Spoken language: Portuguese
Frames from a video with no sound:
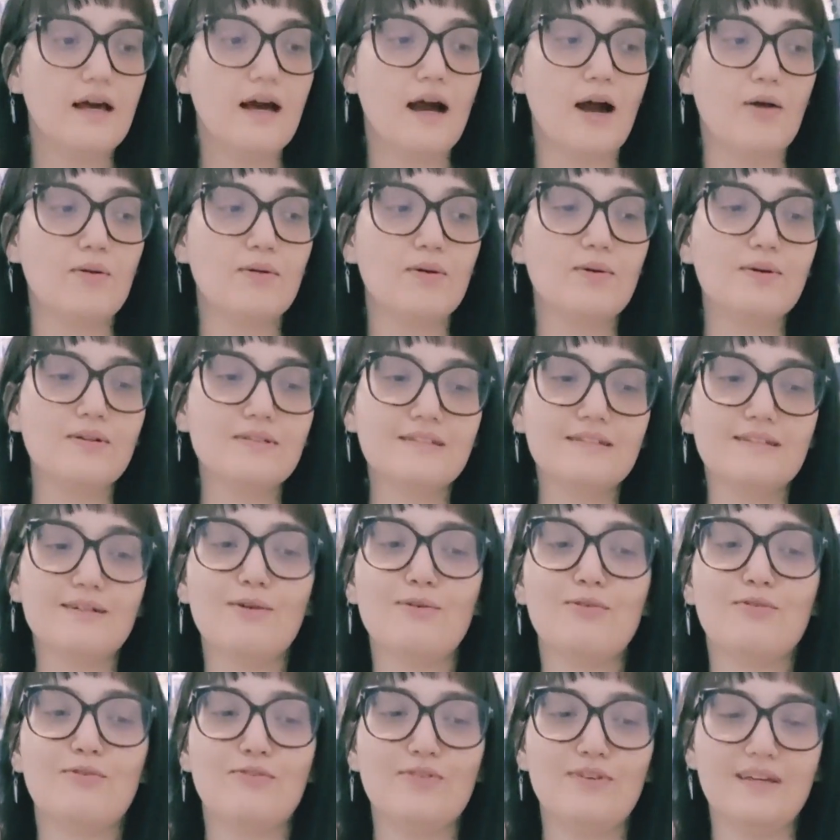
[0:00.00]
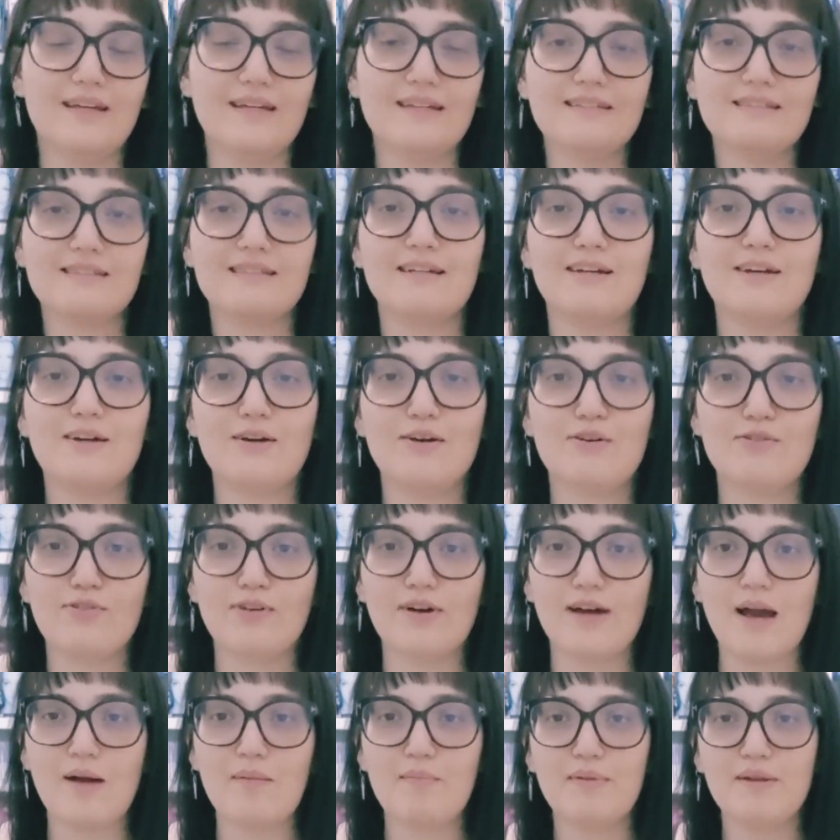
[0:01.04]
A única coisa que eu fiz
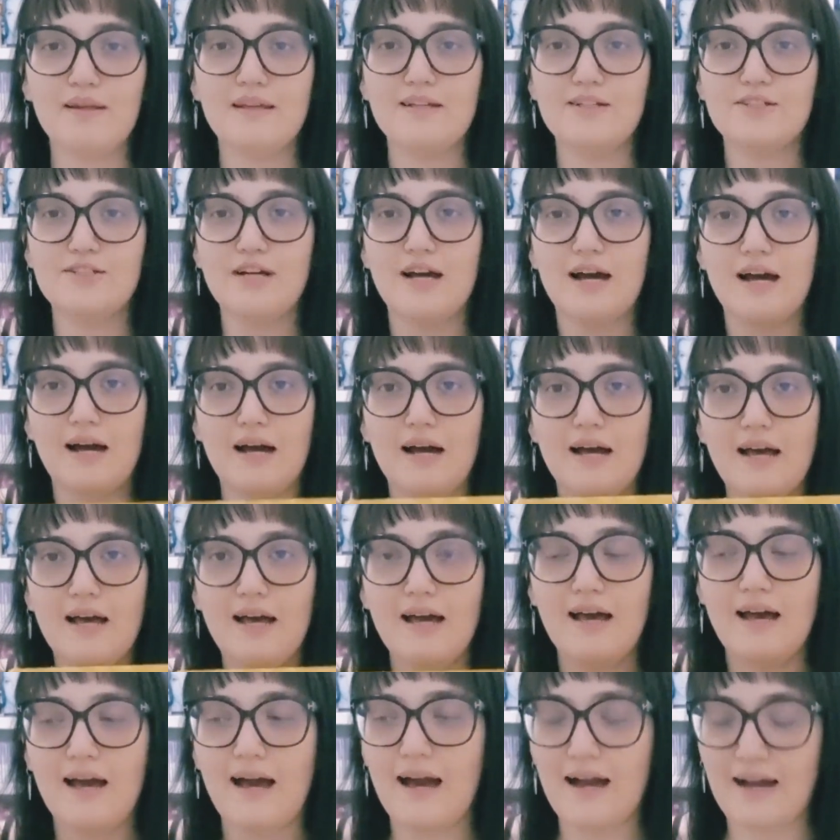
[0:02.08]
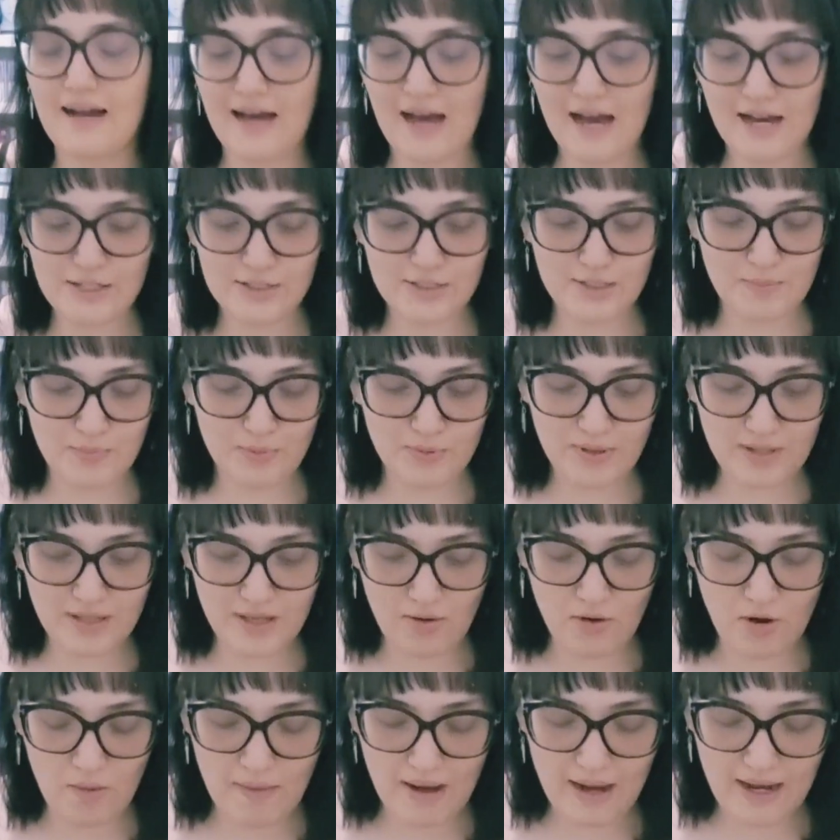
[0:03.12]
foi abrir já a caixa, porque
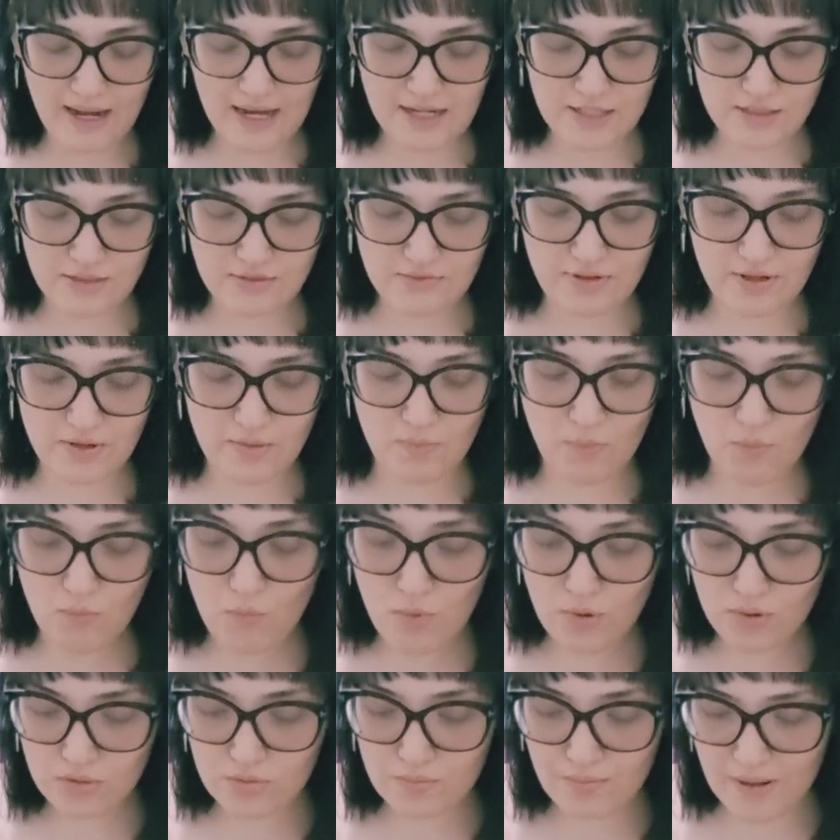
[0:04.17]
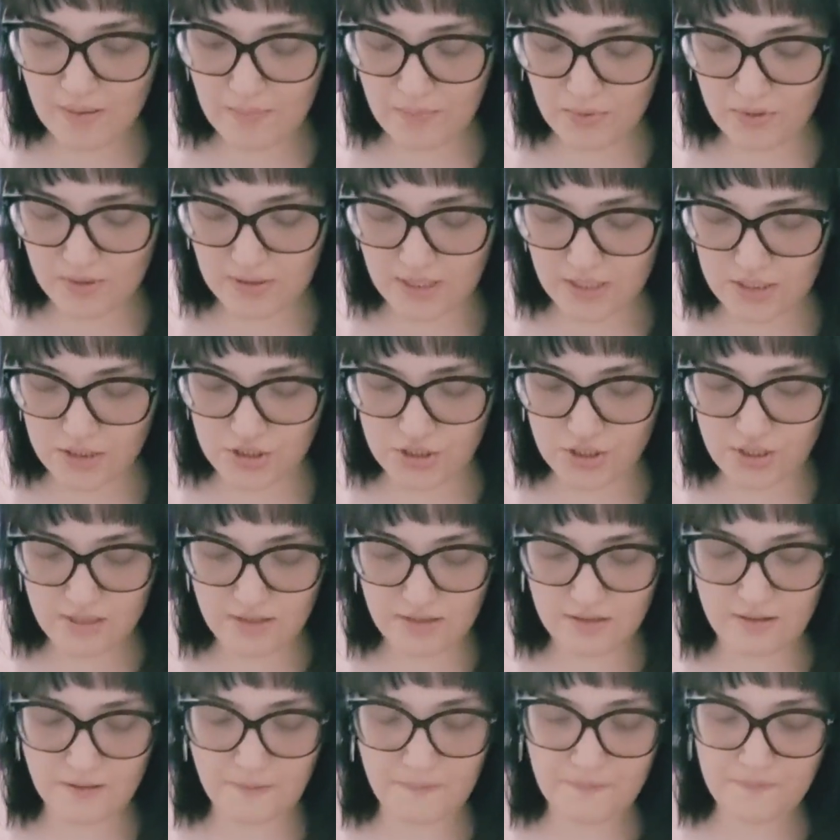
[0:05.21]
como a caixa veio muito bem
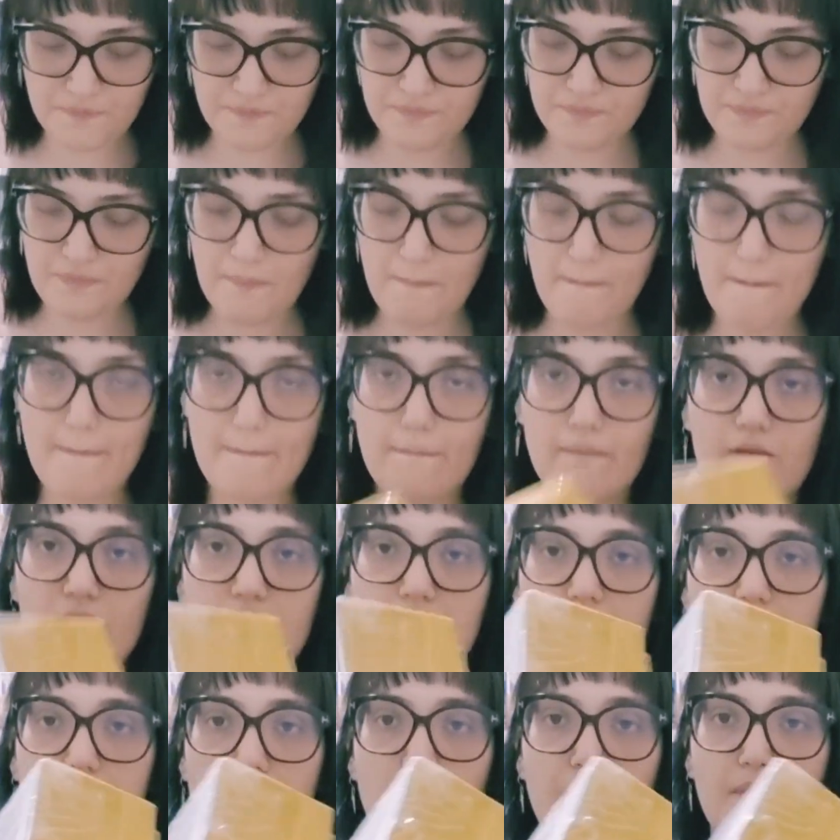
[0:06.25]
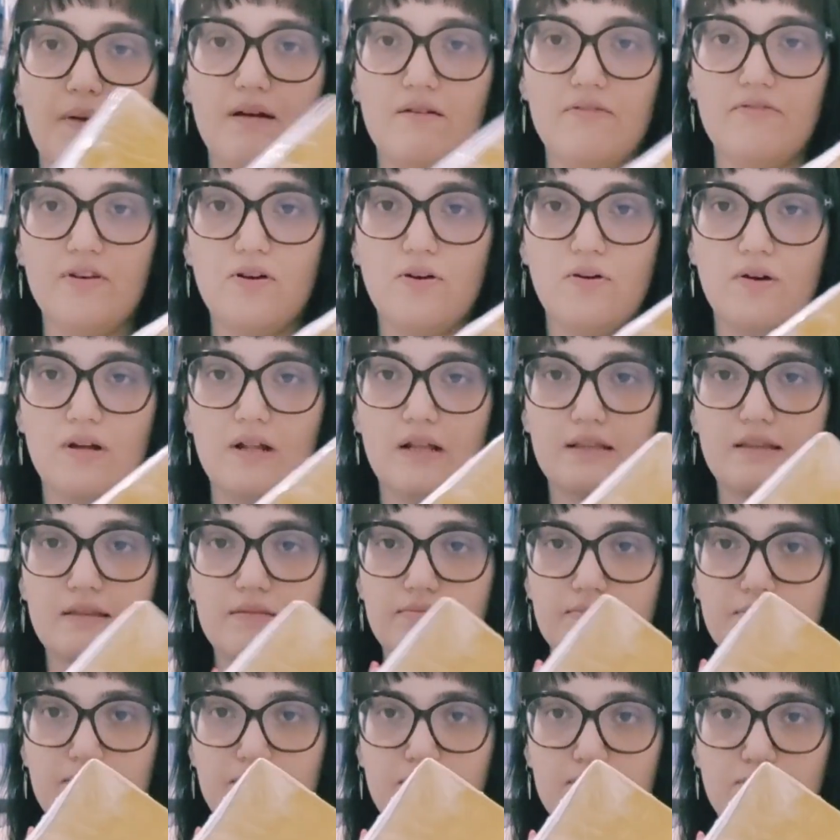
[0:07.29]
protegida, não sei se dá pra ver, ó, ela
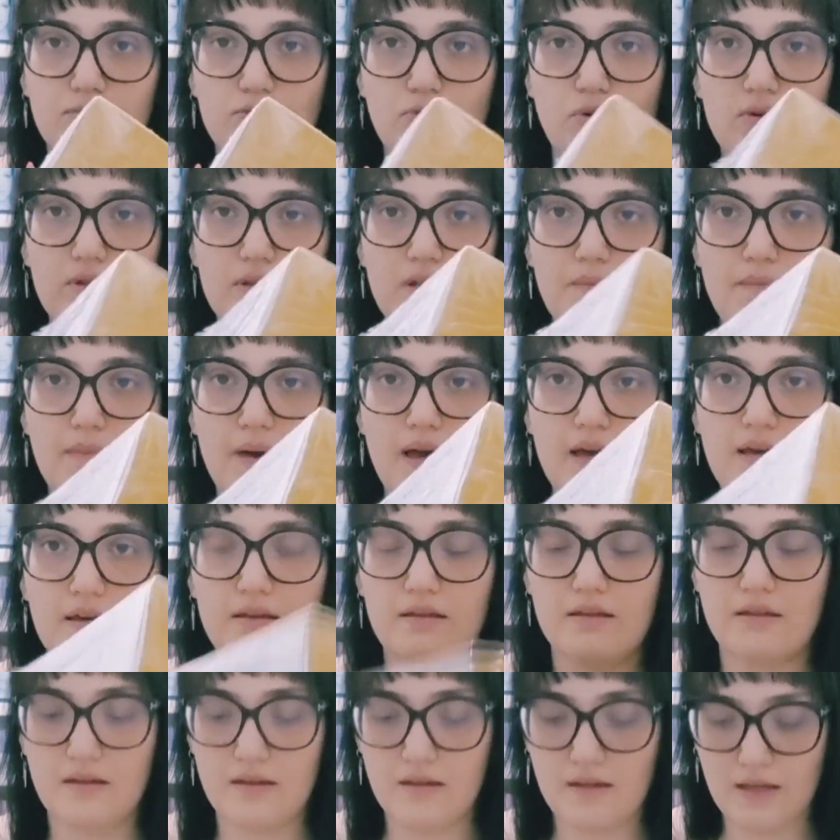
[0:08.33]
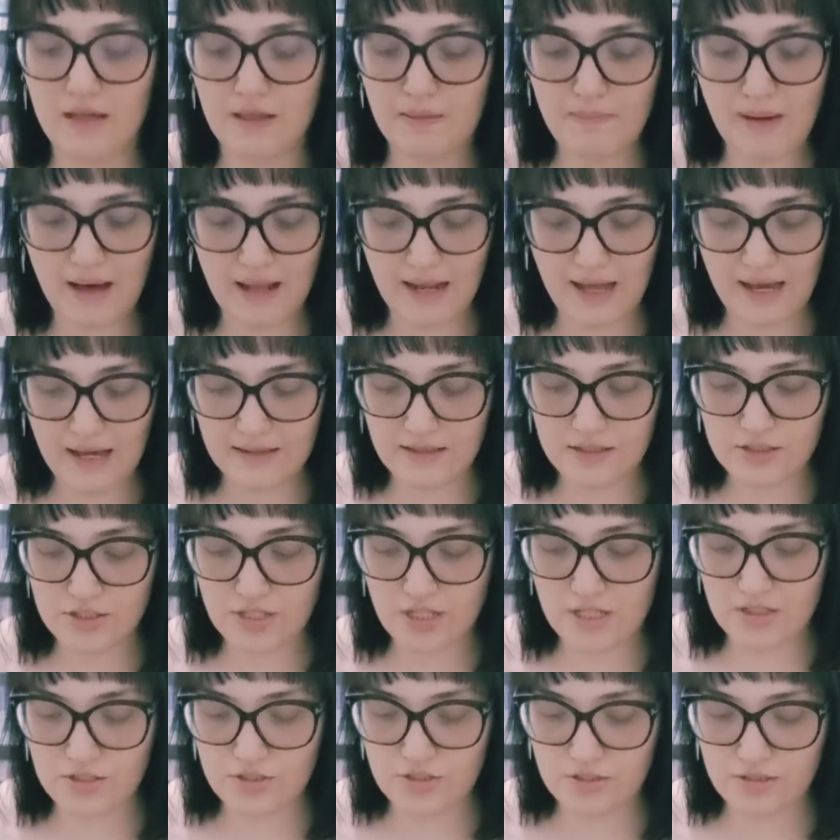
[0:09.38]
toda bem embalada,
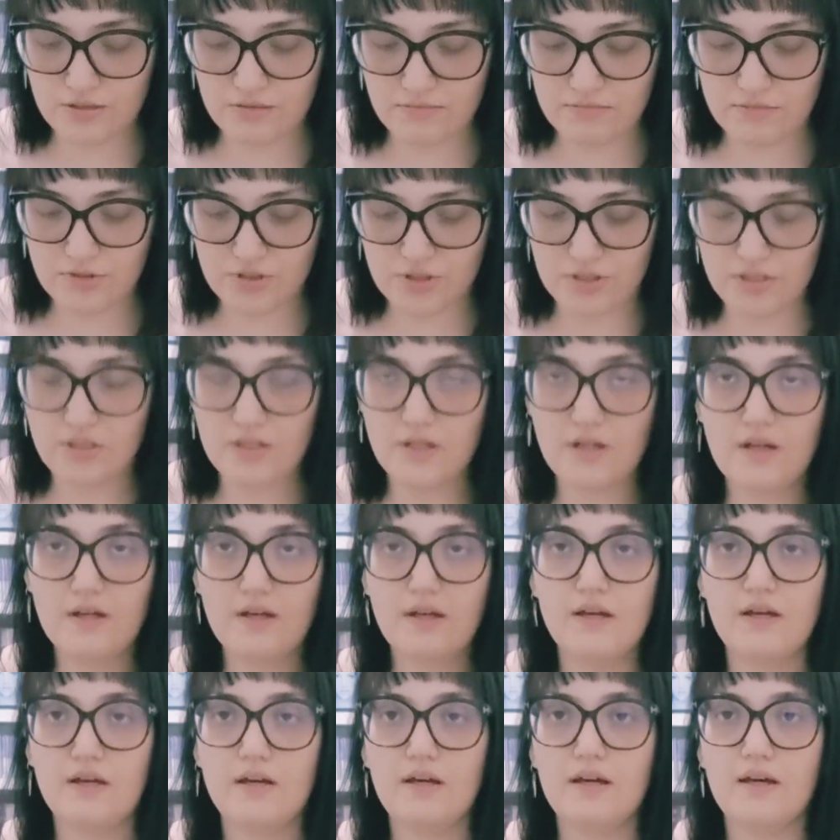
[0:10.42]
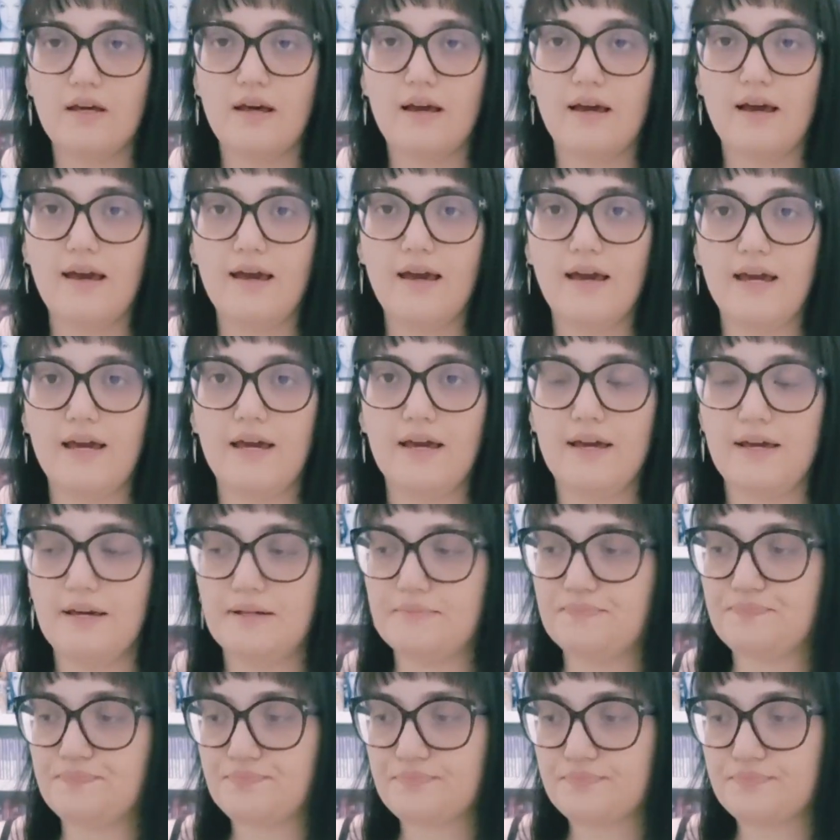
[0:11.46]
cheia de, de é,